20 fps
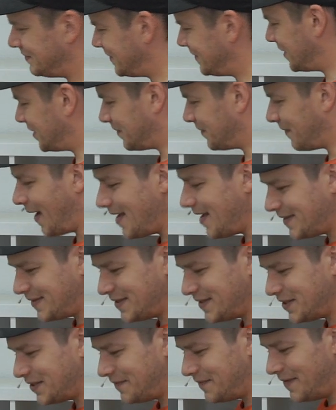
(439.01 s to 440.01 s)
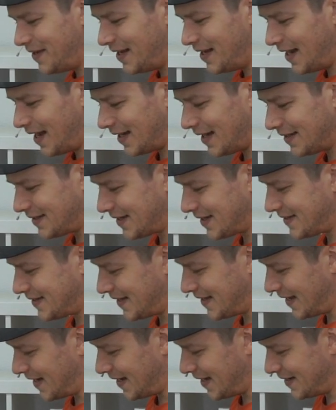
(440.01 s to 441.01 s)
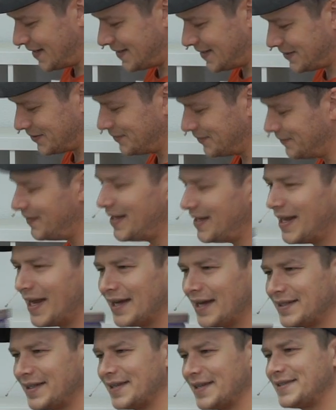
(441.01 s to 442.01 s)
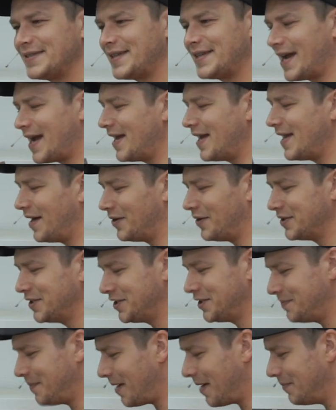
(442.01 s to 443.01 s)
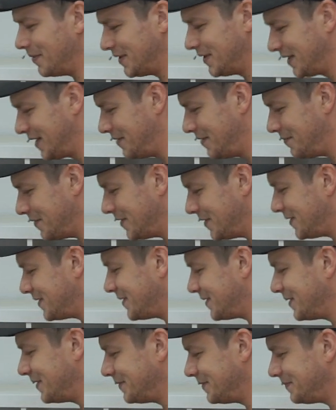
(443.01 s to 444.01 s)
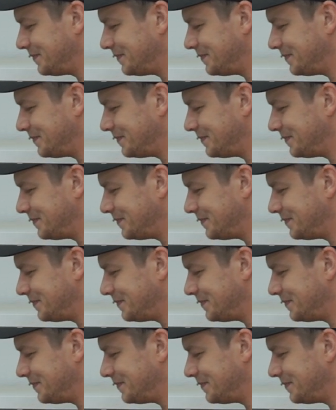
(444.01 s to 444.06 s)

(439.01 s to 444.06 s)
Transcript: ich weiß nicht, wie lang das her ist und wie lang das Teil auch nicht mehr in Betrieb ist.